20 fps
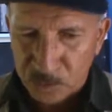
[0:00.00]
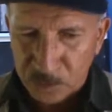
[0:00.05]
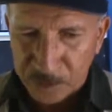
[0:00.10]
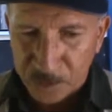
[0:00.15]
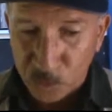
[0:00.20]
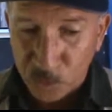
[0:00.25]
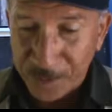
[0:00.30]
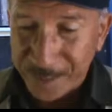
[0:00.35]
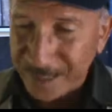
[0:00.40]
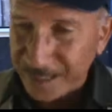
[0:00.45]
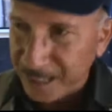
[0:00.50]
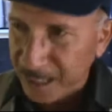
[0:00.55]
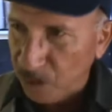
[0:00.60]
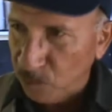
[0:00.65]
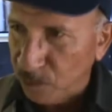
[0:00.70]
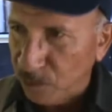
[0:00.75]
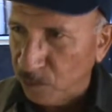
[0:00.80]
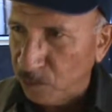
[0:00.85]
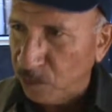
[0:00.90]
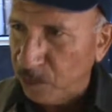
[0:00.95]
recogen
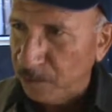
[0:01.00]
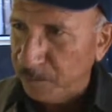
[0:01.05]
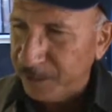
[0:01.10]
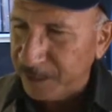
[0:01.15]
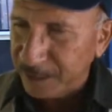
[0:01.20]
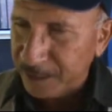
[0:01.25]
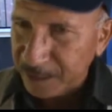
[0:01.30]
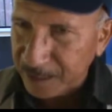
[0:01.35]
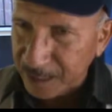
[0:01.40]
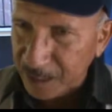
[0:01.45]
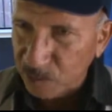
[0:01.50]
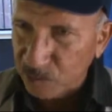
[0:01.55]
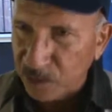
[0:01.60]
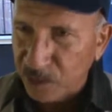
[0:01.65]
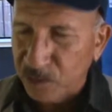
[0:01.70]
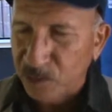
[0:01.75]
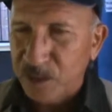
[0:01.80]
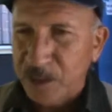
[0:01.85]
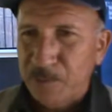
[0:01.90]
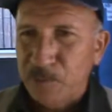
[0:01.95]
agua o albergan
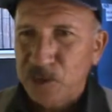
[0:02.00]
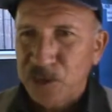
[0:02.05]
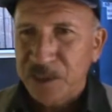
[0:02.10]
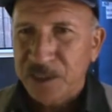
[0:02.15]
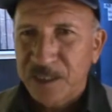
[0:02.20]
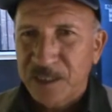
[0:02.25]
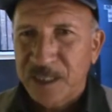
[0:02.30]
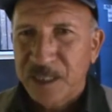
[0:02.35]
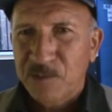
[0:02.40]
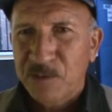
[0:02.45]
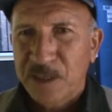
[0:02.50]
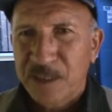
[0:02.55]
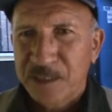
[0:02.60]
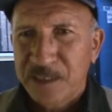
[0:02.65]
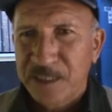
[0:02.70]
agua o depositan agua,